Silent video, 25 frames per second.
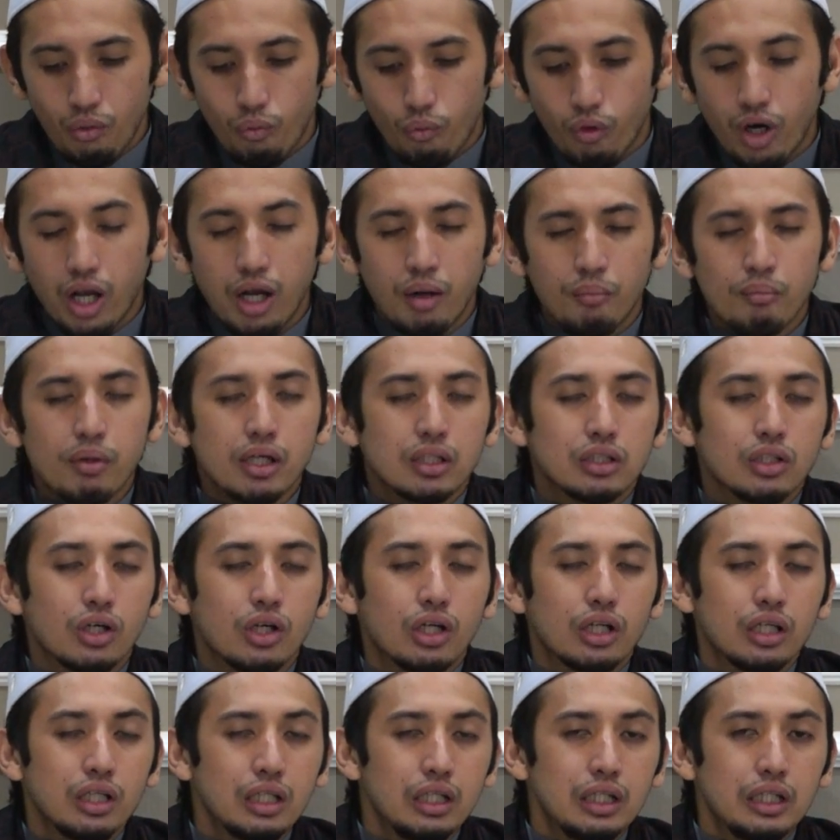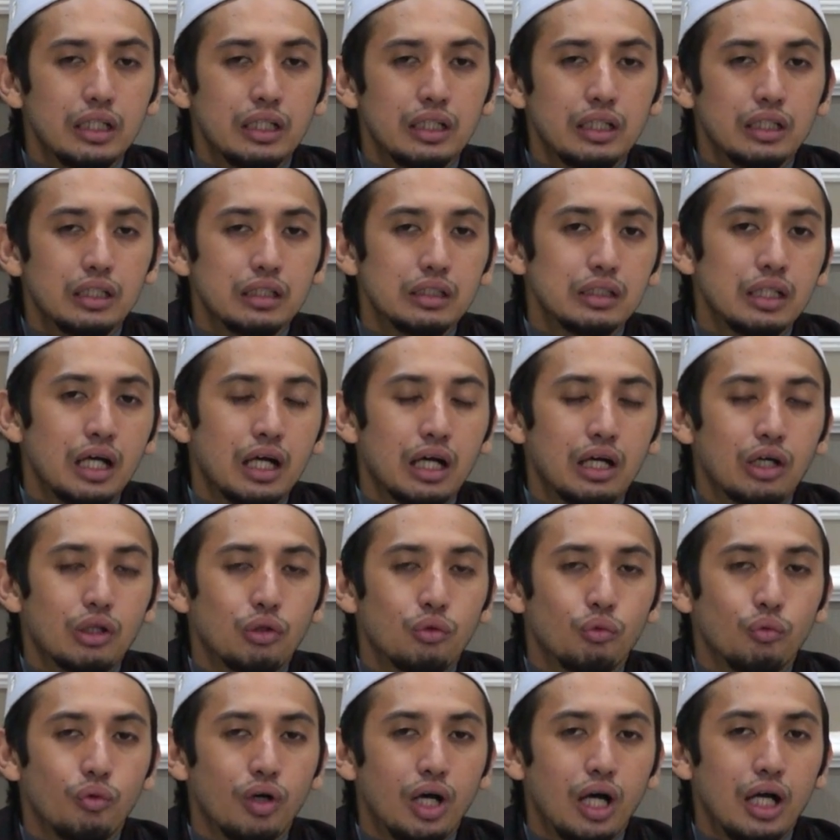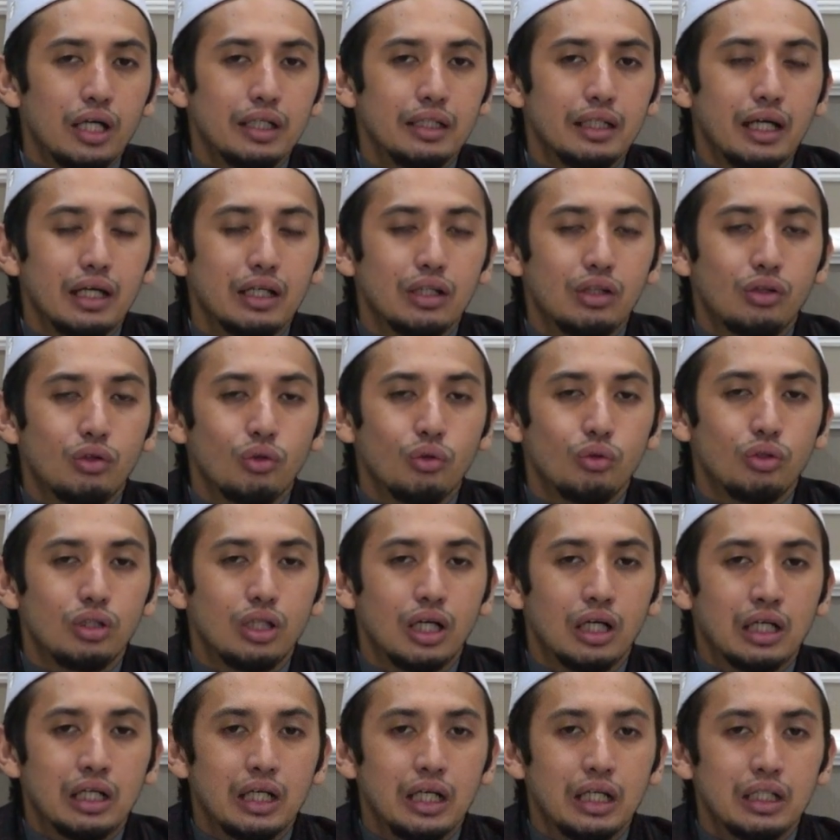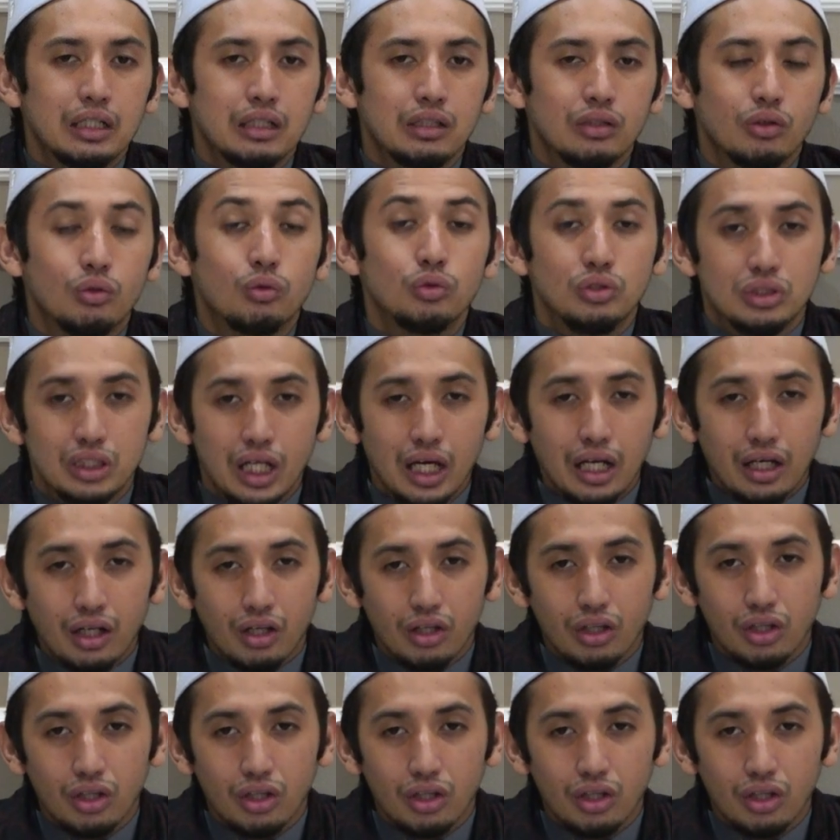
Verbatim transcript: Wal matahari yang kedua yaitu dengan hujan.